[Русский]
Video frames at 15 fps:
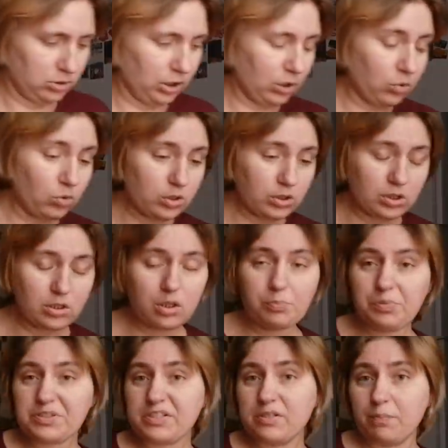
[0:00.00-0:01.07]
Дороги не
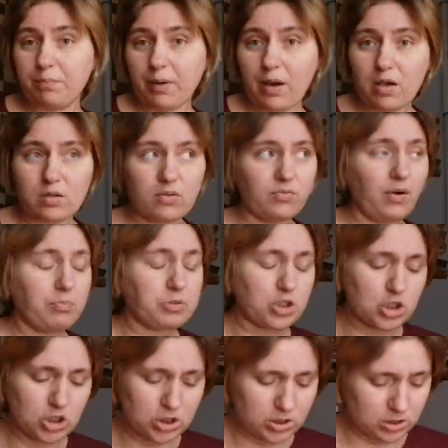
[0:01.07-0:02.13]
посыпает
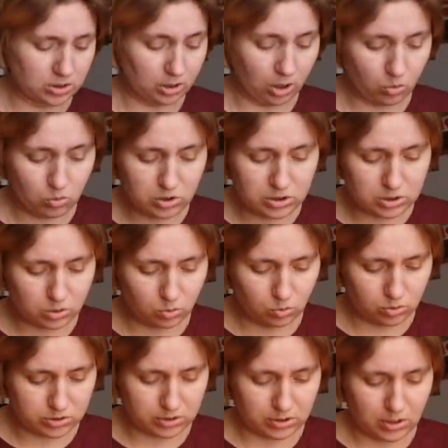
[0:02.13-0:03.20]
вообще, дороги
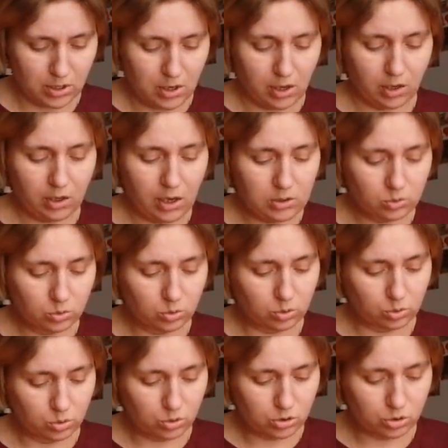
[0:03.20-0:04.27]
скользкие.
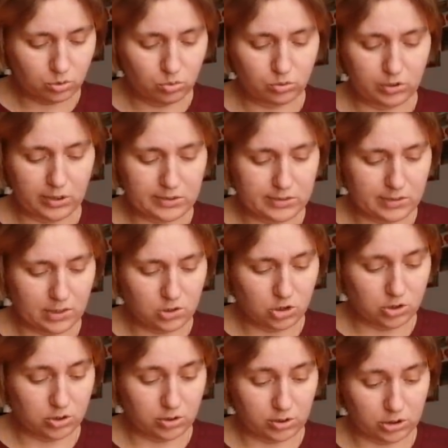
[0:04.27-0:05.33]
Радует то, что у нас
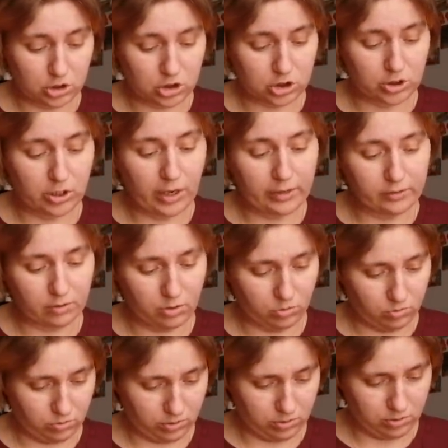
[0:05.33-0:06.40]
начали расширять
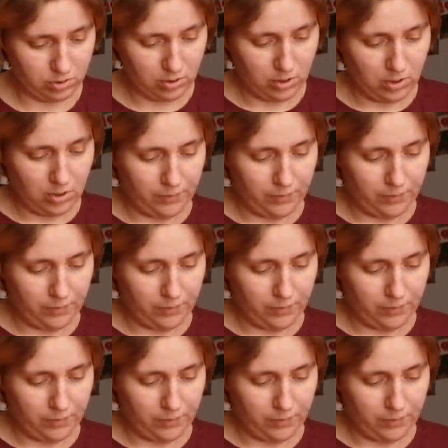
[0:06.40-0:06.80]
дороги.